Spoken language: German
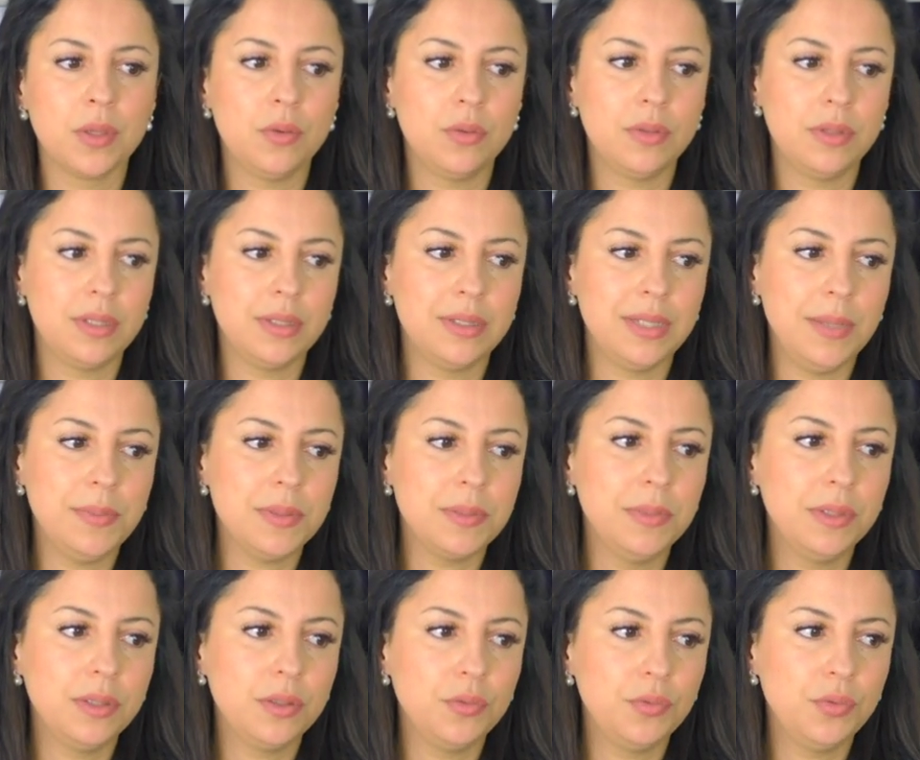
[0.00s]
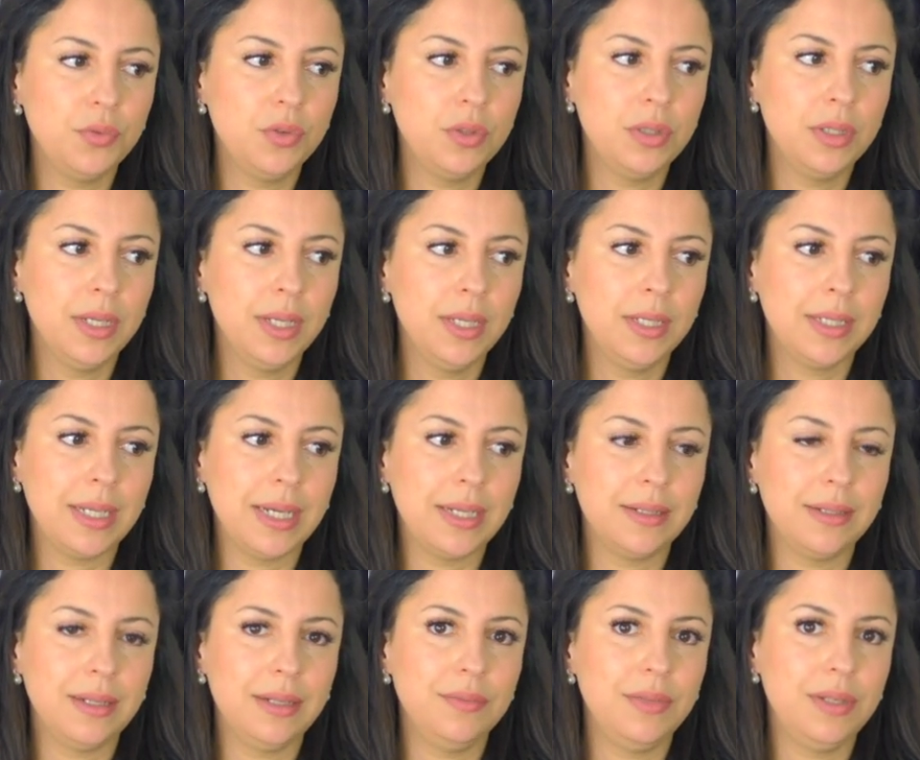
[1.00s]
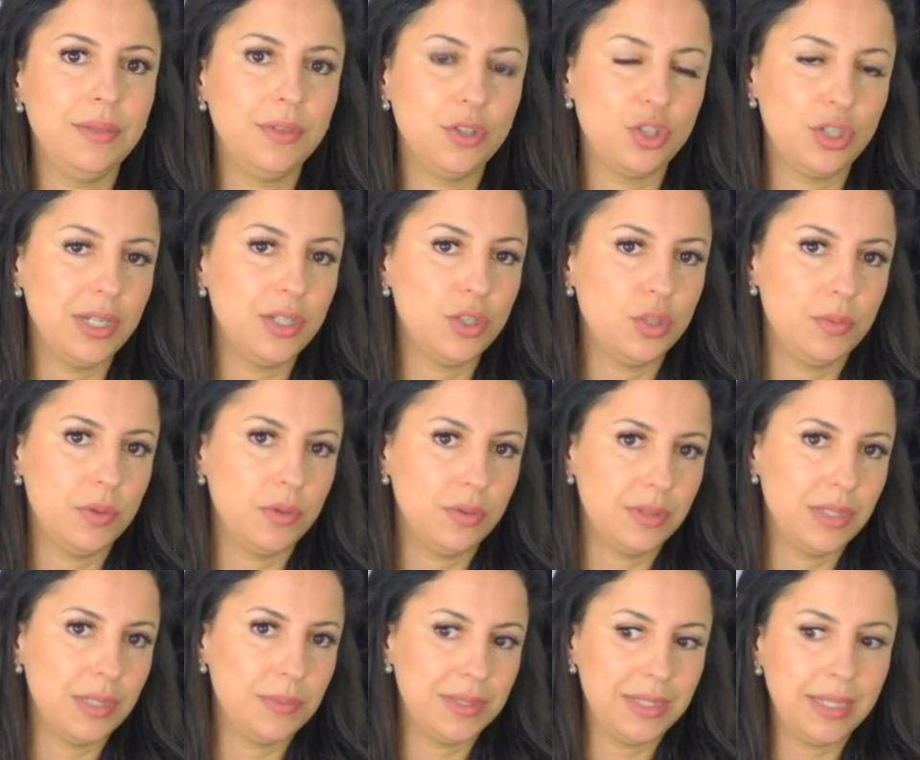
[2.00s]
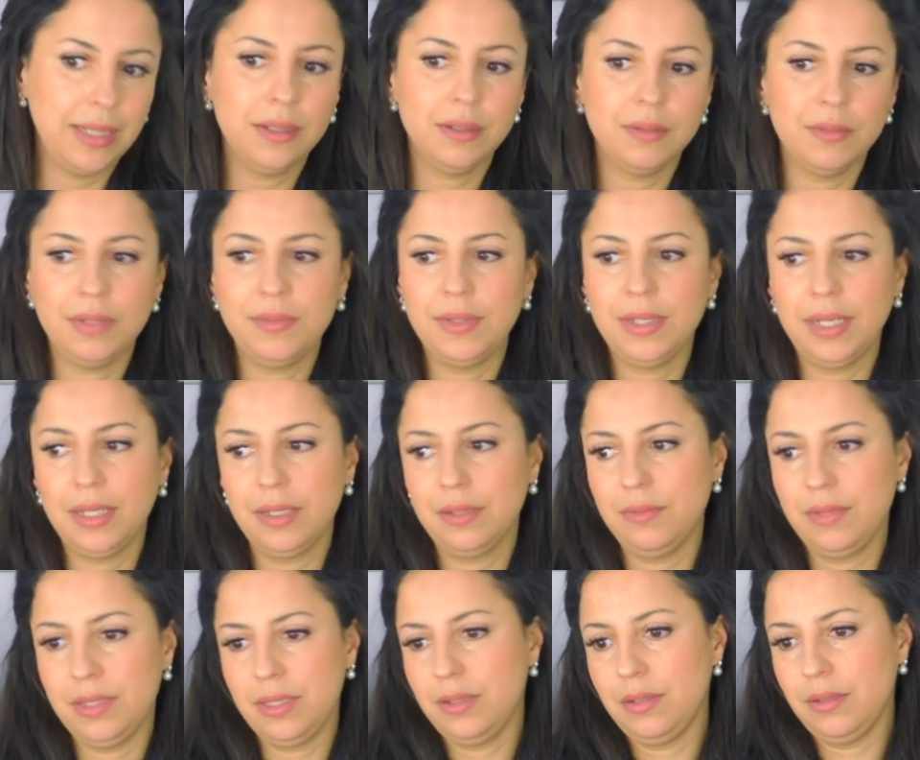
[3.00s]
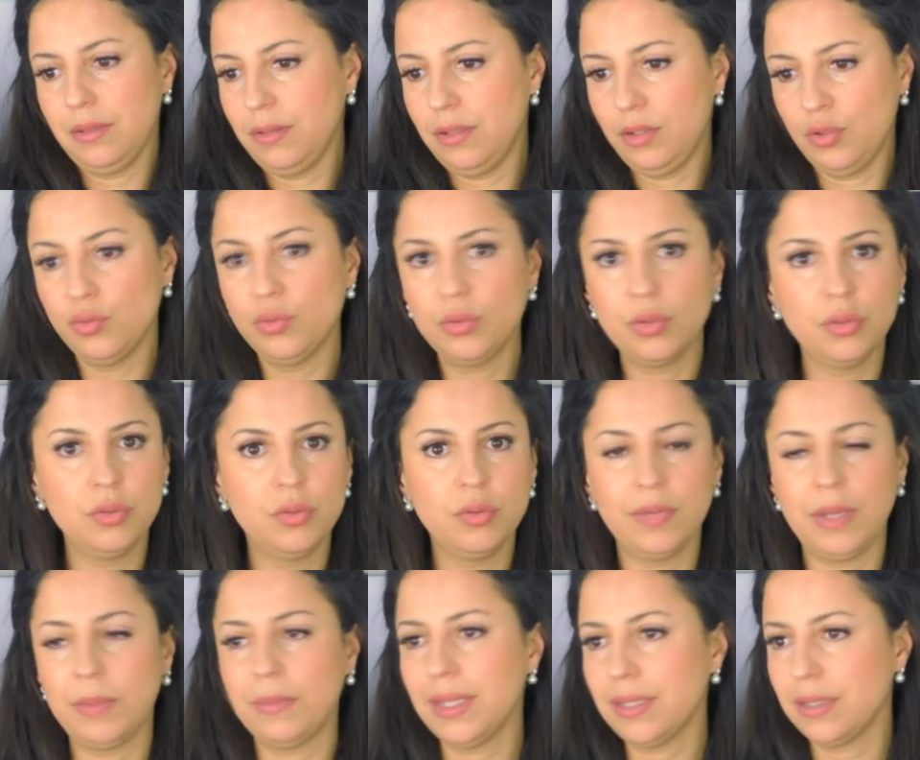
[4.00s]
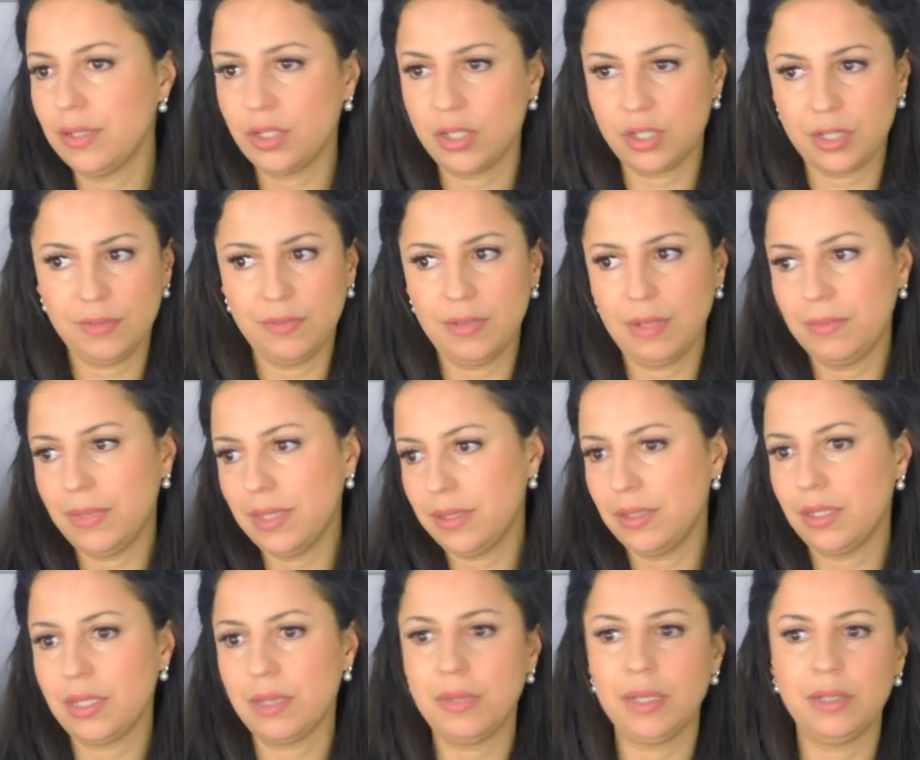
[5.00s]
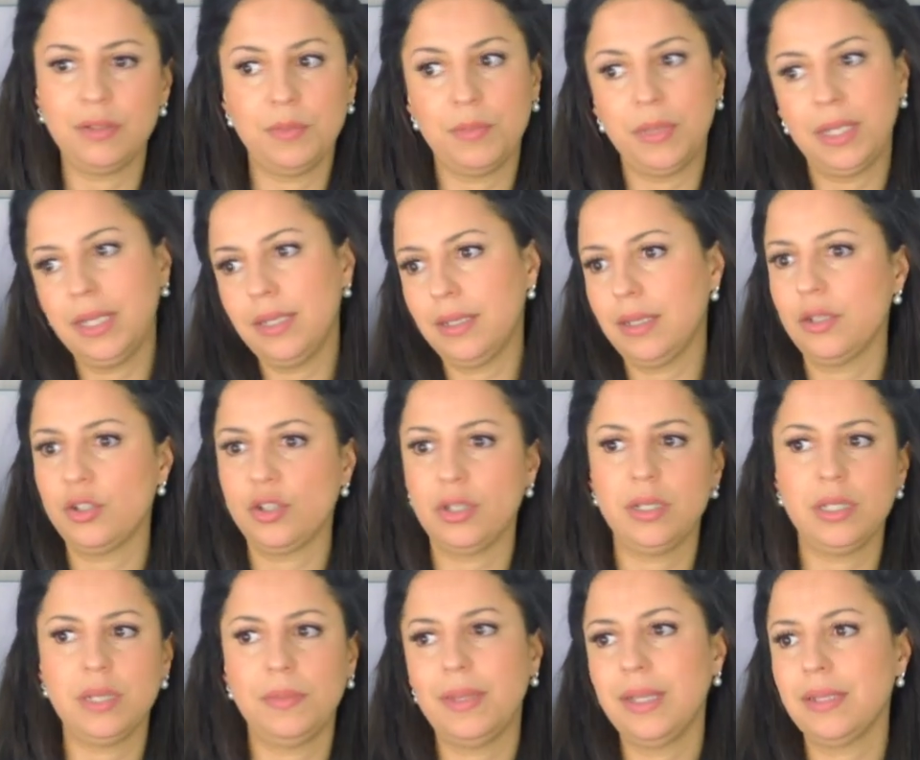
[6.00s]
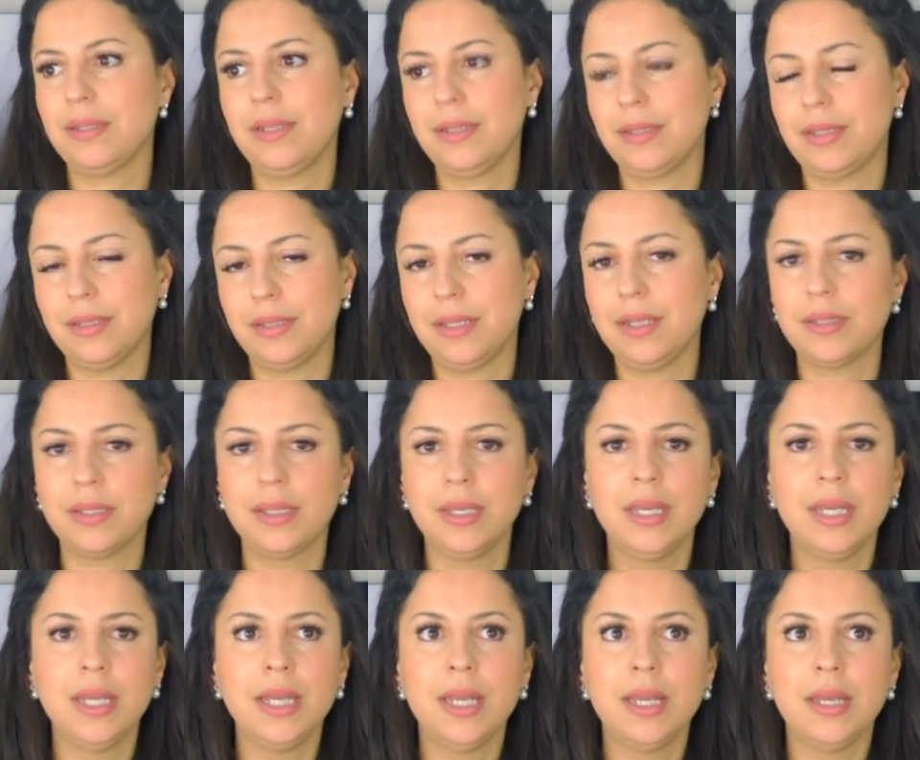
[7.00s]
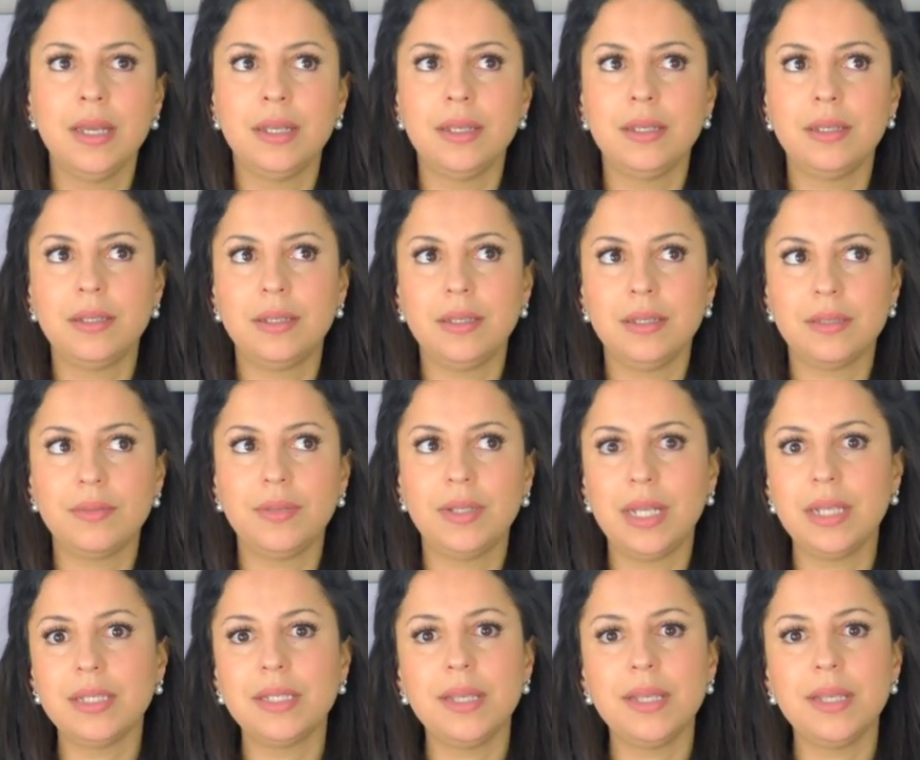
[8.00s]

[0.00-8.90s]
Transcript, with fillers: Und Selbstmitgefühl, gerade dann, wenn wir schlecht über uns selbst denken, weil wir denken, wir sind nicht gut genug, wir haben das nicht geschafft, wir haben das nicht gemacht, ich habe mein Kind angeschrien, ich habe das, das, das, das, dass wir da